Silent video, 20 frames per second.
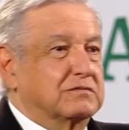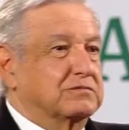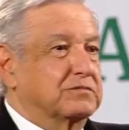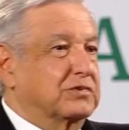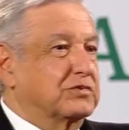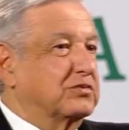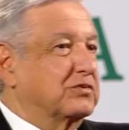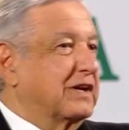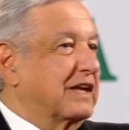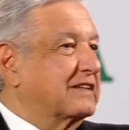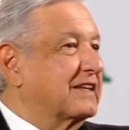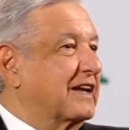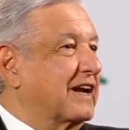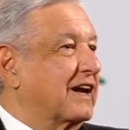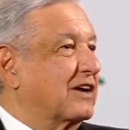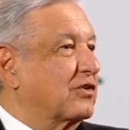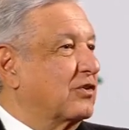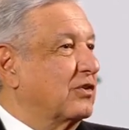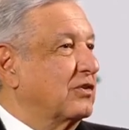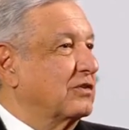Pues un
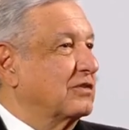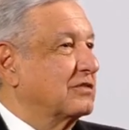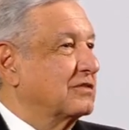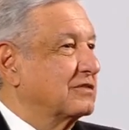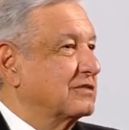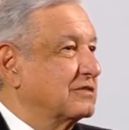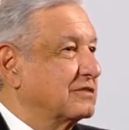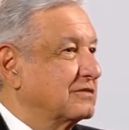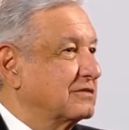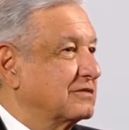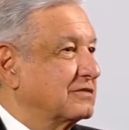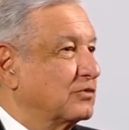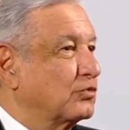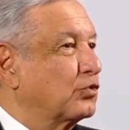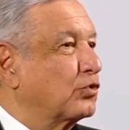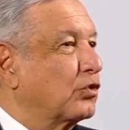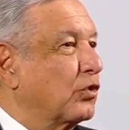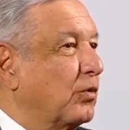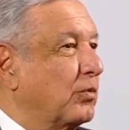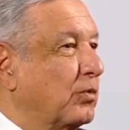atraco,
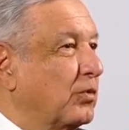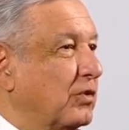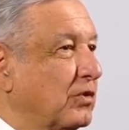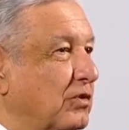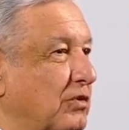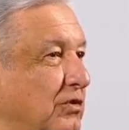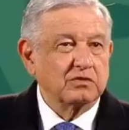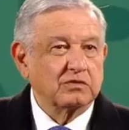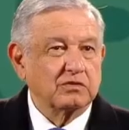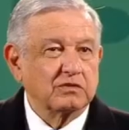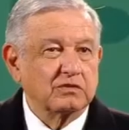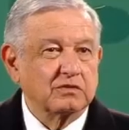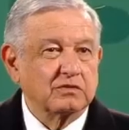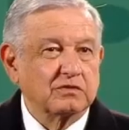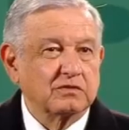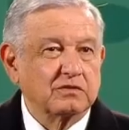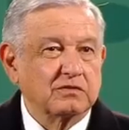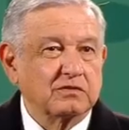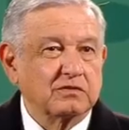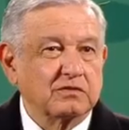un
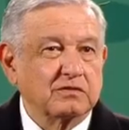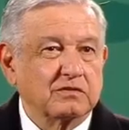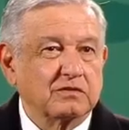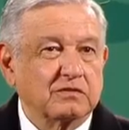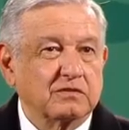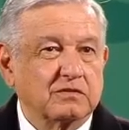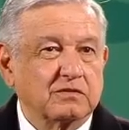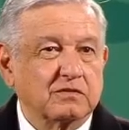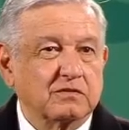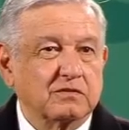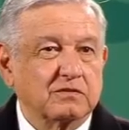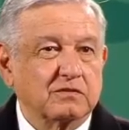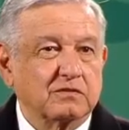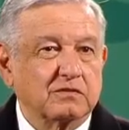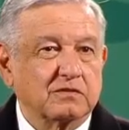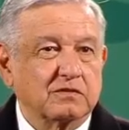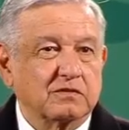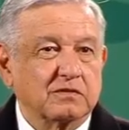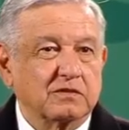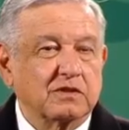robo.
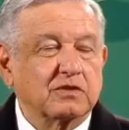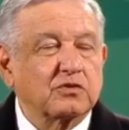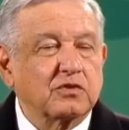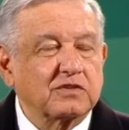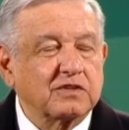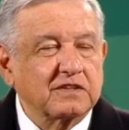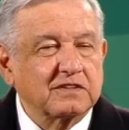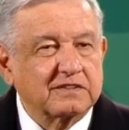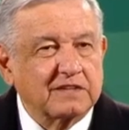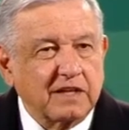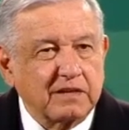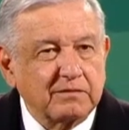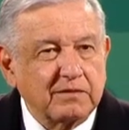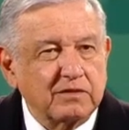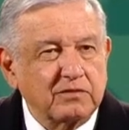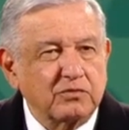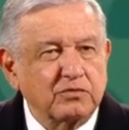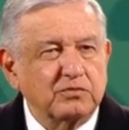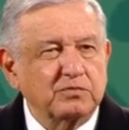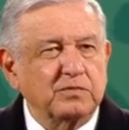¿Y dónde
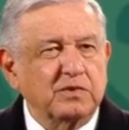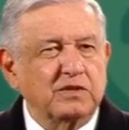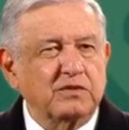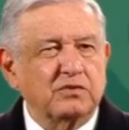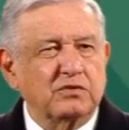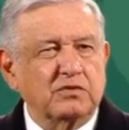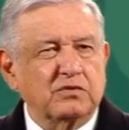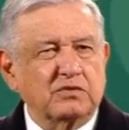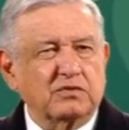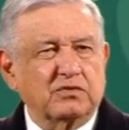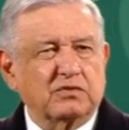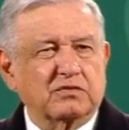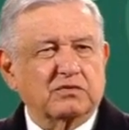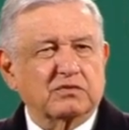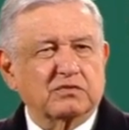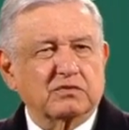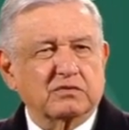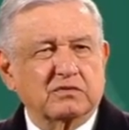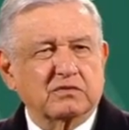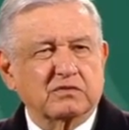estaban los
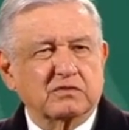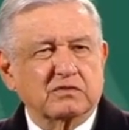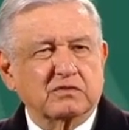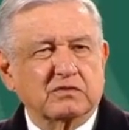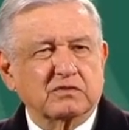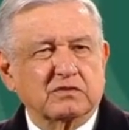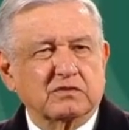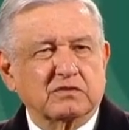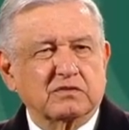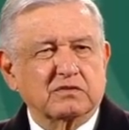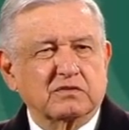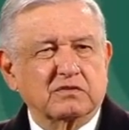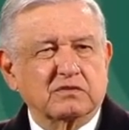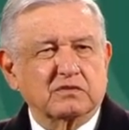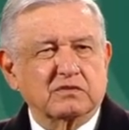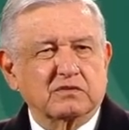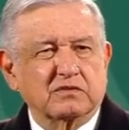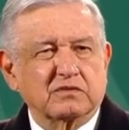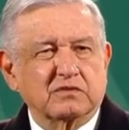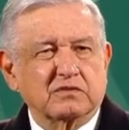medios?
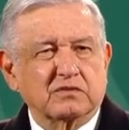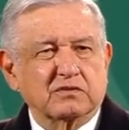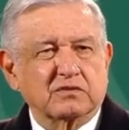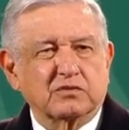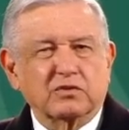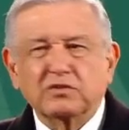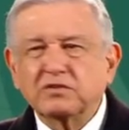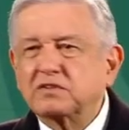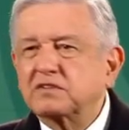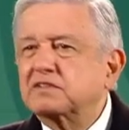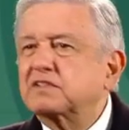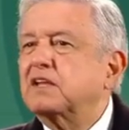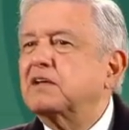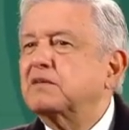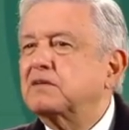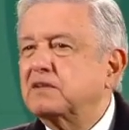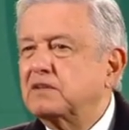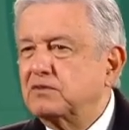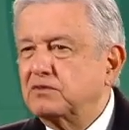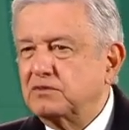¿Dónde
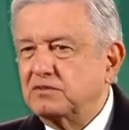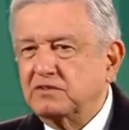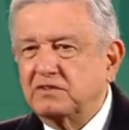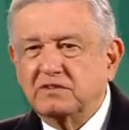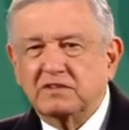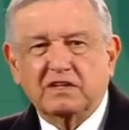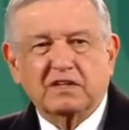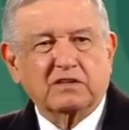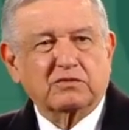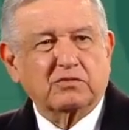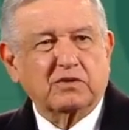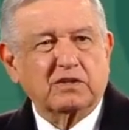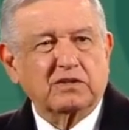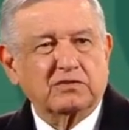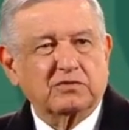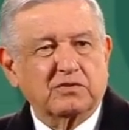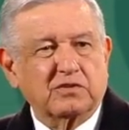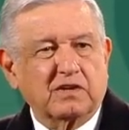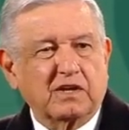estaban los intelectuales